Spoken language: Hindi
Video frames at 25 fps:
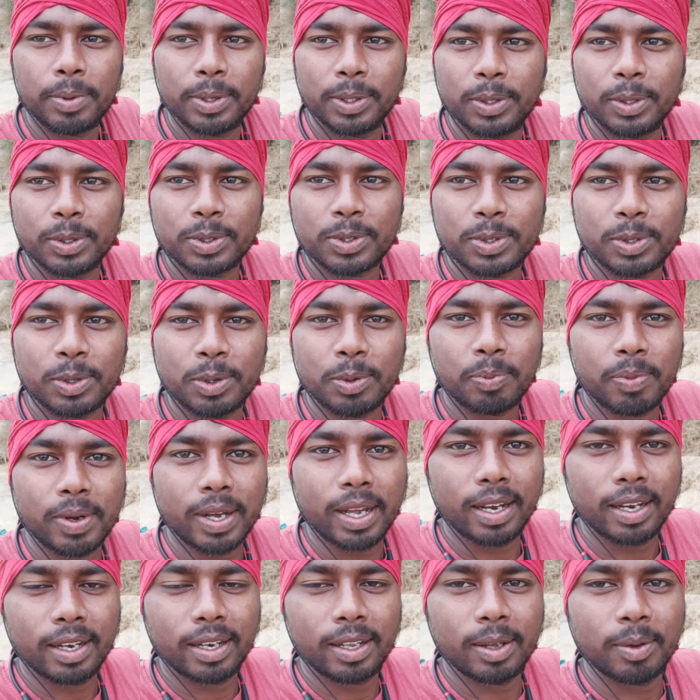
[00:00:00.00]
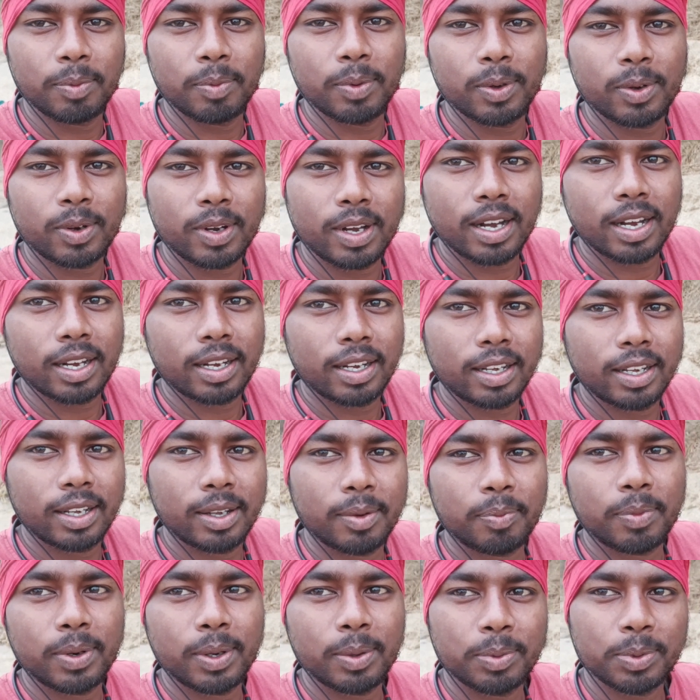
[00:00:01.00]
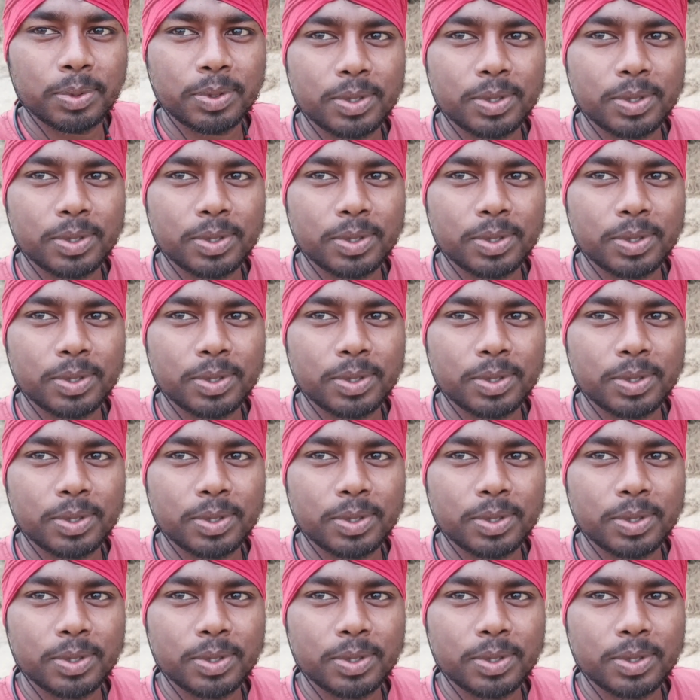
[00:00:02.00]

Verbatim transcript: अभी दोस्तों पहले हम लोग आ गए अपना